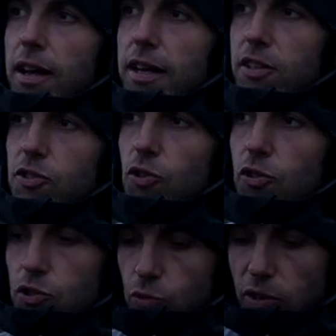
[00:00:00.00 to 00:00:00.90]

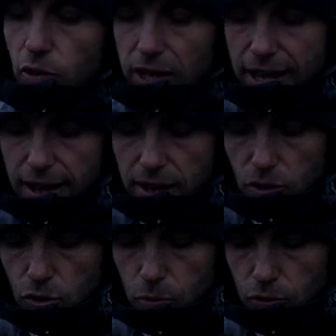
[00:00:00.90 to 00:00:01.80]
attention, soyons clairs,
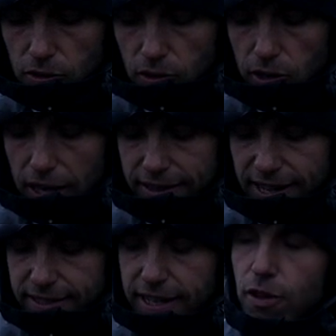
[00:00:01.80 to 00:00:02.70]
la
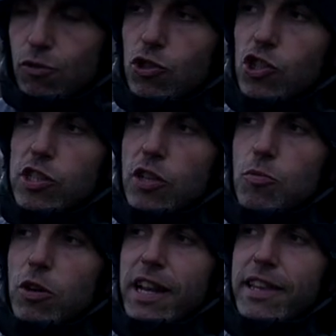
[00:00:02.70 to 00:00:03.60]
dernière couche, c'est du
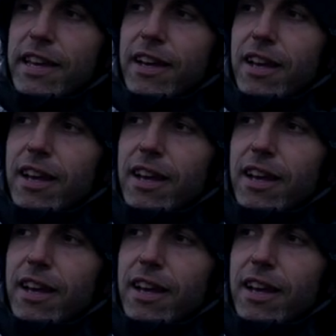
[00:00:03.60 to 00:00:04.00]
bois de l'année.